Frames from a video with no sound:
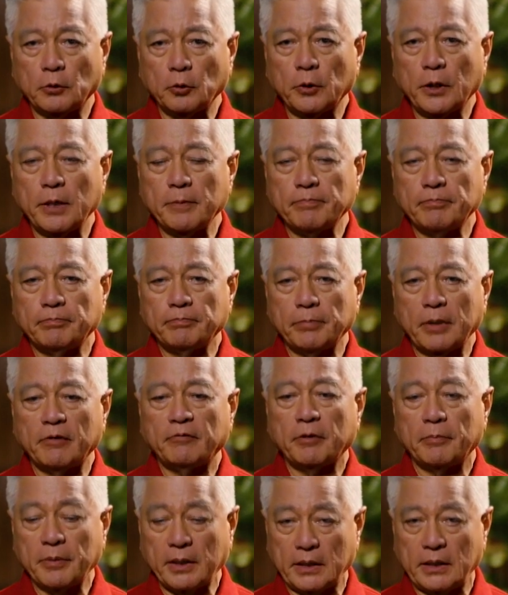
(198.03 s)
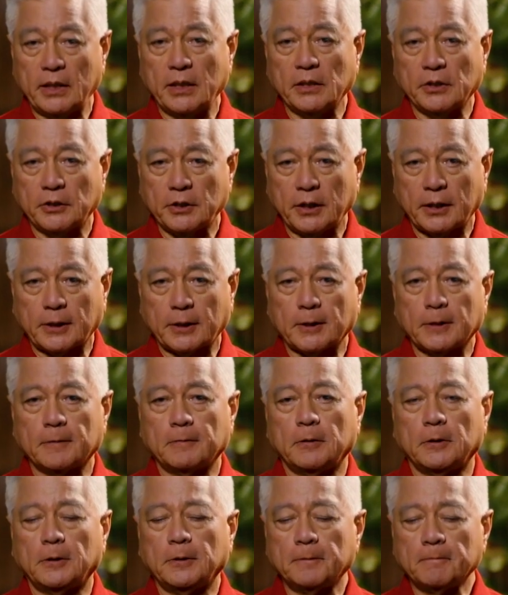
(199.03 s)
to keep everybody in check,
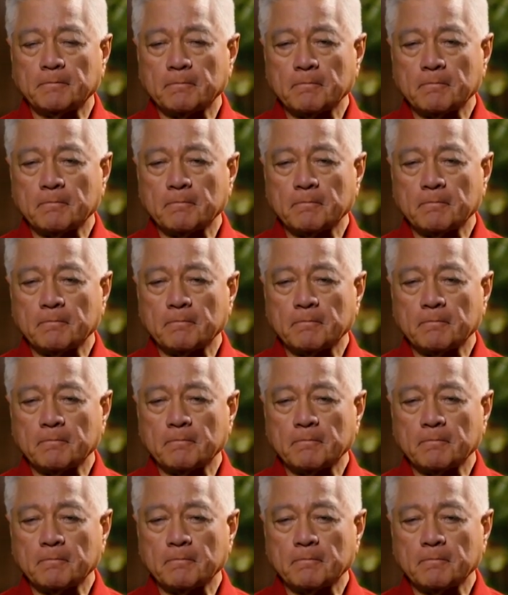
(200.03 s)
no?